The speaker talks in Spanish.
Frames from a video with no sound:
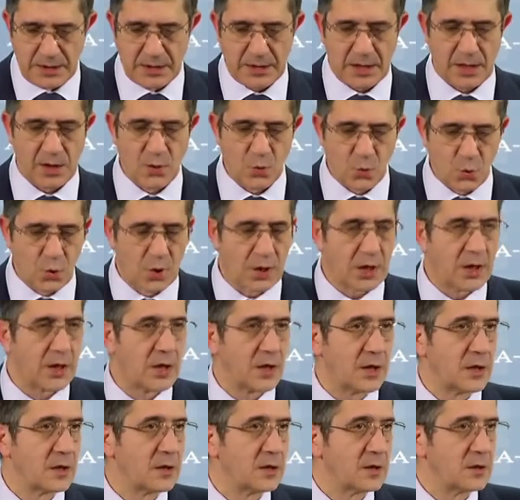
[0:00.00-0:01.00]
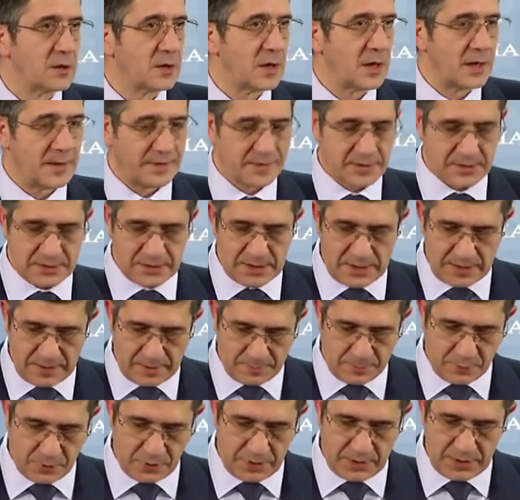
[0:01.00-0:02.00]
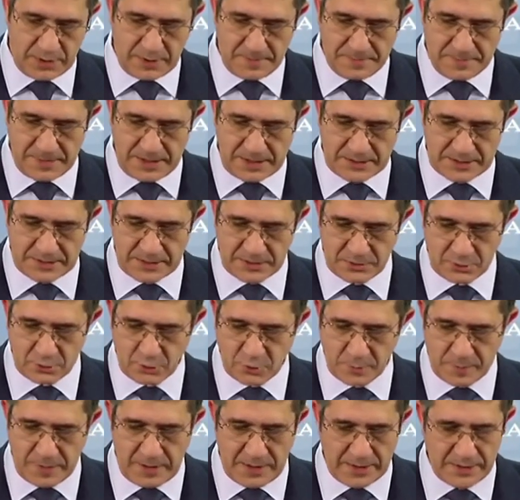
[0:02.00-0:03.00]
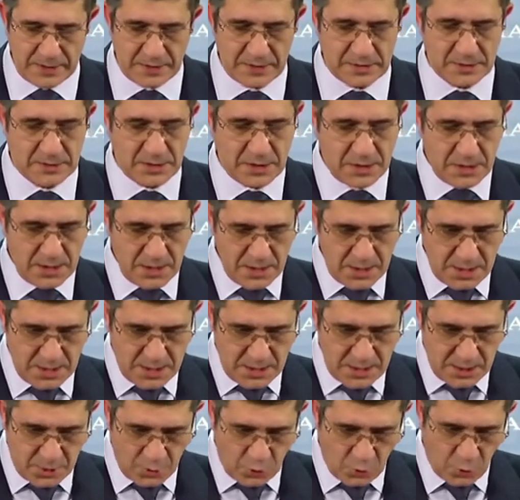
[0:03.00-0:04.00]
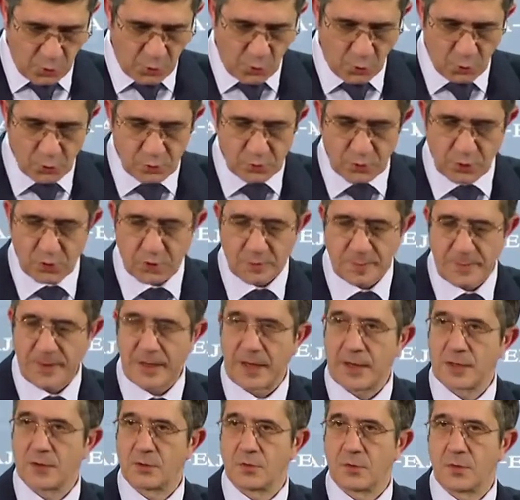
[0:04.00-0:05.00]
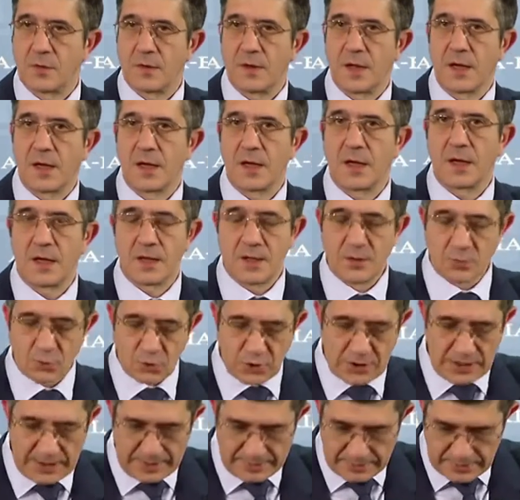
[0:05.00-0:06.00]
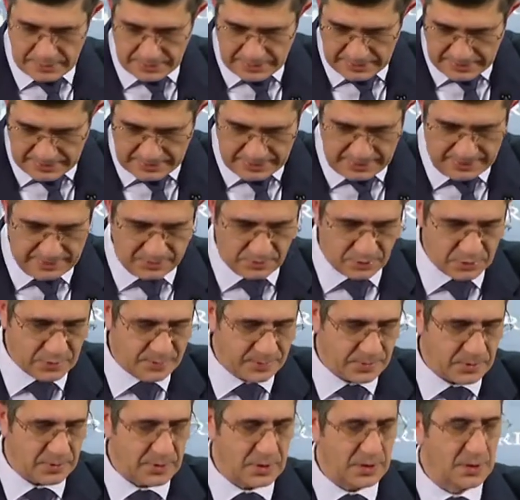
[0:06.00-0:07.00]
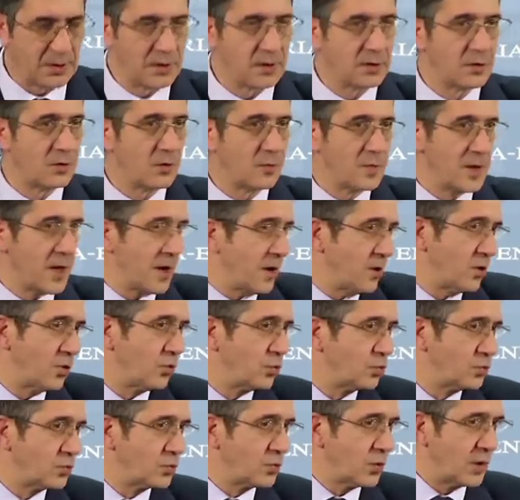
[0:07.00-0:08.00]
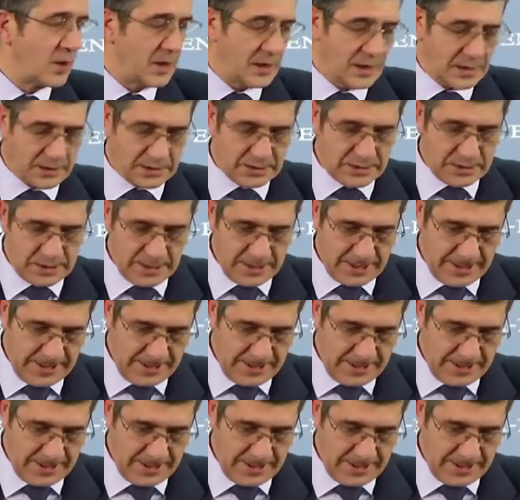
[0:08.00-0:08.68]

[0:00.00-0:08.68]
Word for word: que urge la necesidad de poner en marcha estos planes conjuntos para toda Euskadi, liderados por el Gobierno junto a las